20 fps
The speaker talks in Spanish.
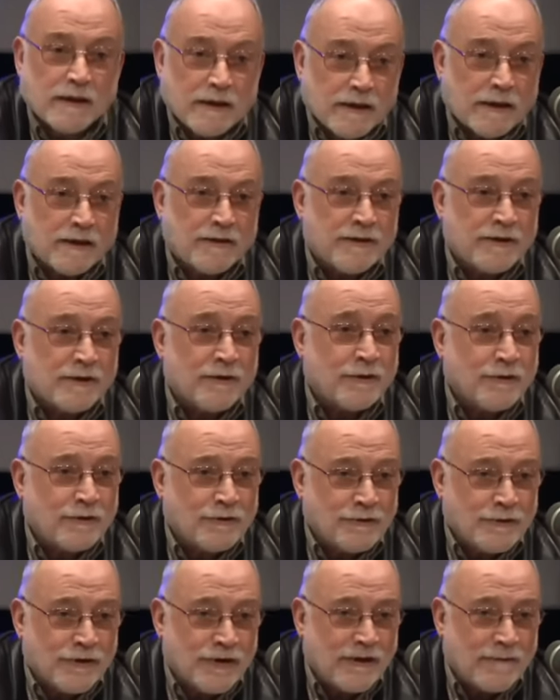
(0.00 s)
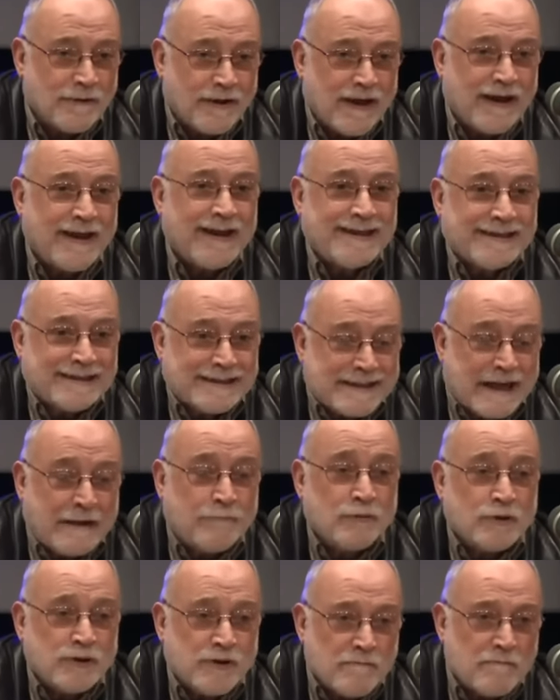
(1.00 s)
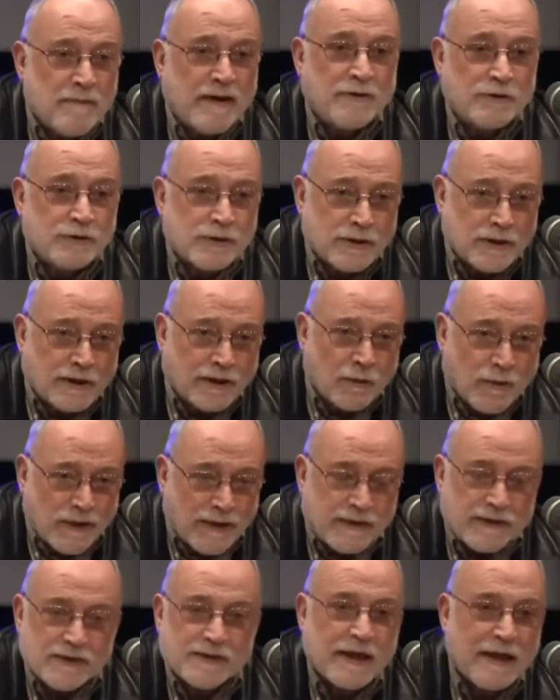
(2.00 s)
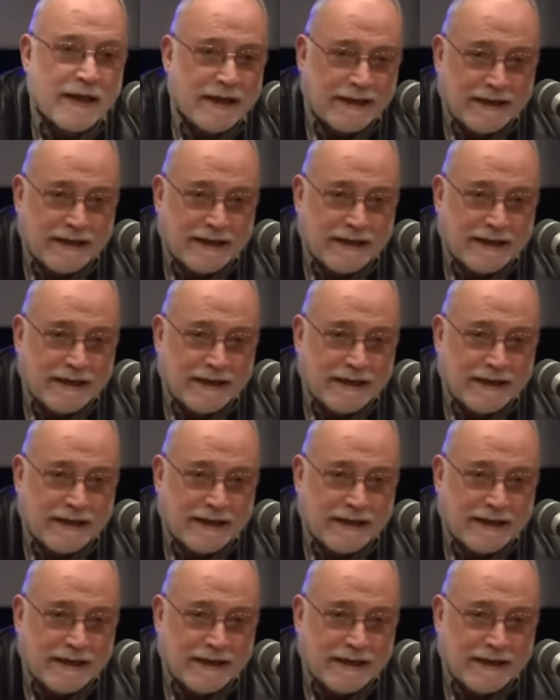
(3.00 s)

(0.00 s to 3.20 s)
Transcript: Y decirlo con toda verdad, estamos en manos de delincuentes.